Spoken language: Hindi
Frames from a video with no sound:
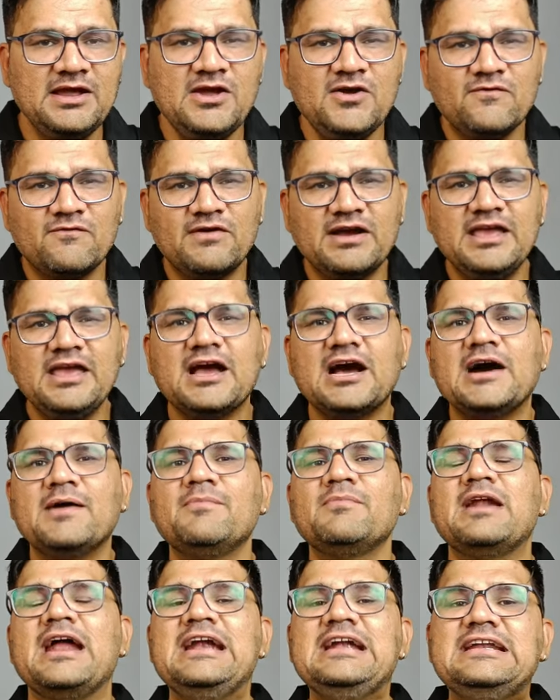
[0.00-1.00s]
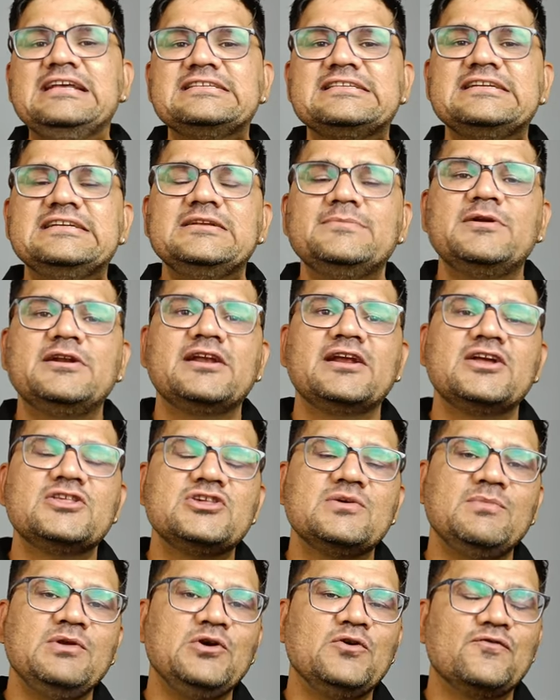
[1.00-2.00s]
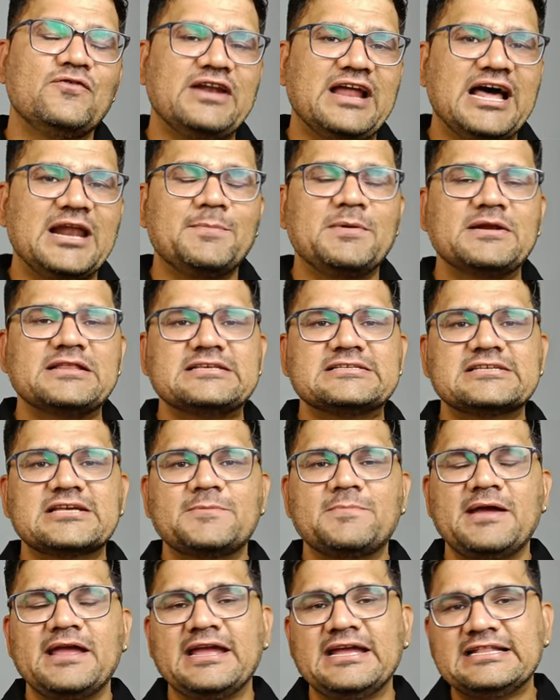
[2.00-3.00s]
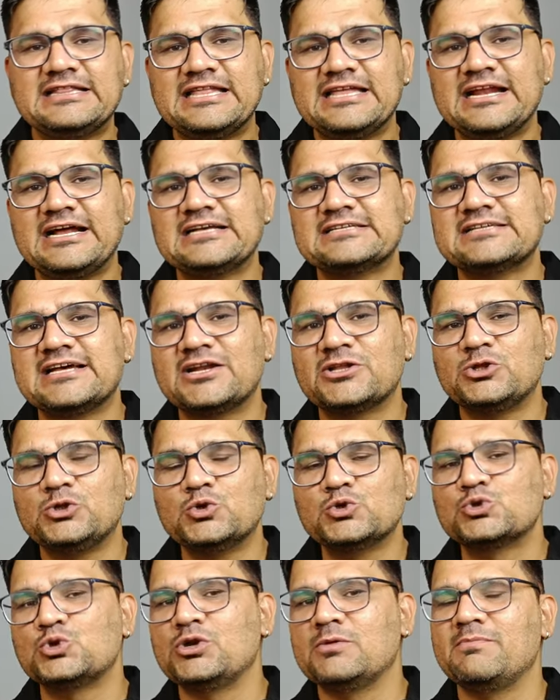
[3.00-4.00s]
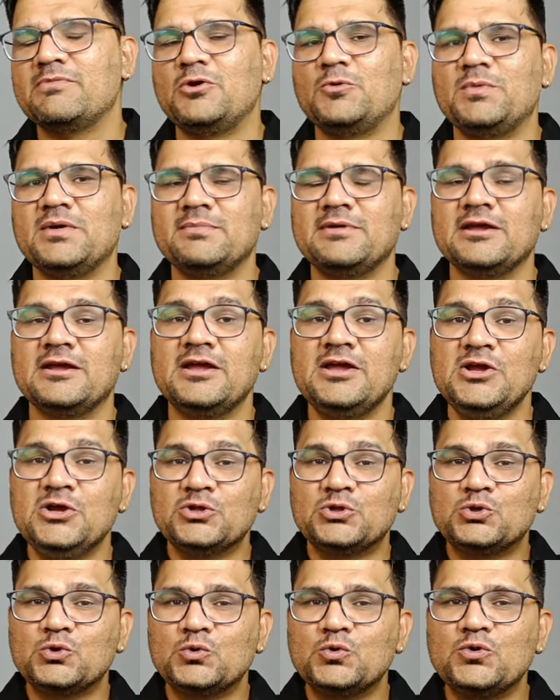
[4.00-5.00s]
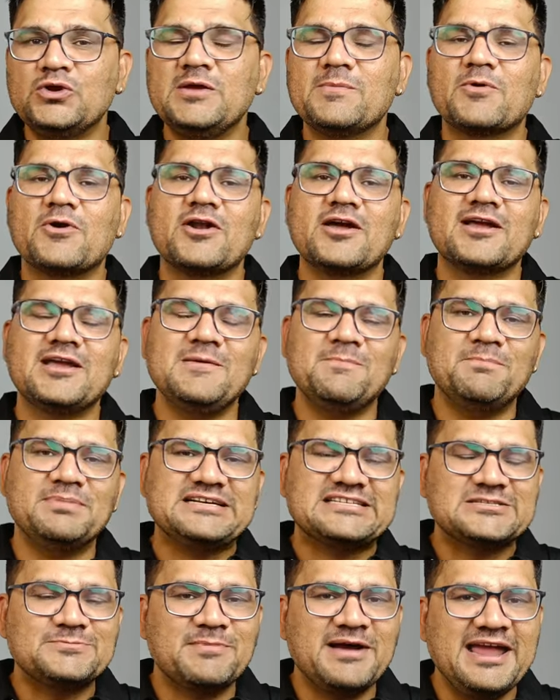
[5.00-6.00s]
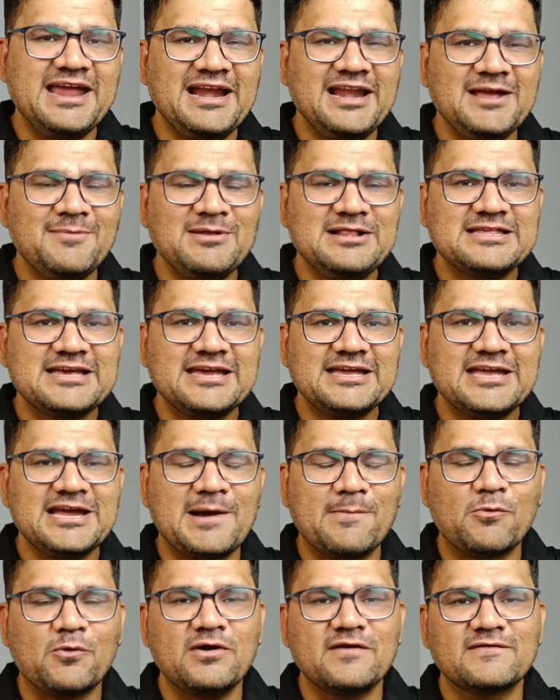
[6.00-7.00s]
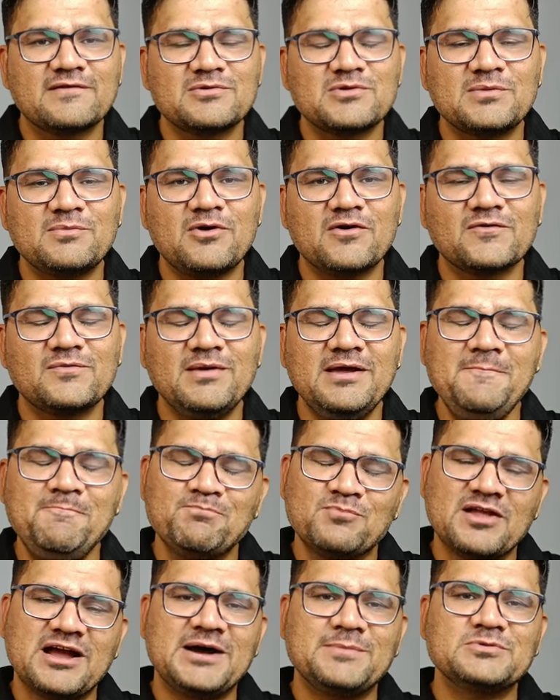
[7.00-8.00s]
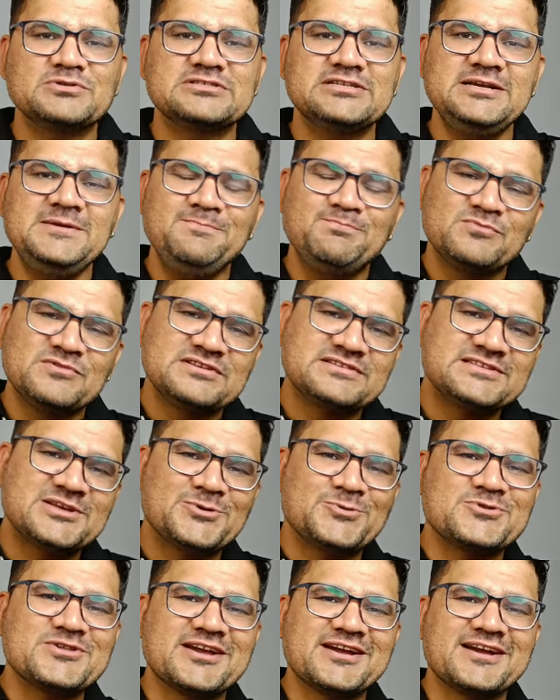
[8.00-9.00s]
में वहीं आप 90 सेंटीमीटर की चिमनी को फिलहाल परचेस कर पाएंगे तेरह हज़ार दो सौ नब्बे रुपये में दोनों ही प्रोडक्ट की बेस्ट बाइंग लिंक मिल जाएगी आपको डिस्क्रिप्शन बॉक्स में आप उसे जरूर